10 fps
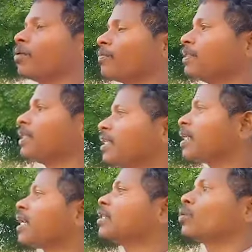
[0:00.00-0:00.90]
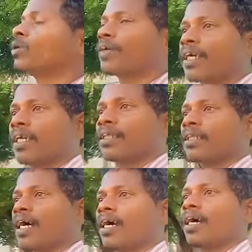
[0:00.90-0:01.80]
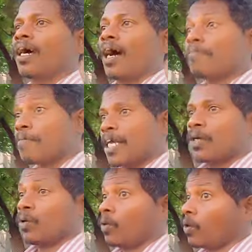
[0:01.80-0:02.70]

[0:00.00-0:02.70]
ஒரு விஷயத்தை நீங்கள் கற்றுக் கொடுக்குறீங்களா இருந்தால் அப்படி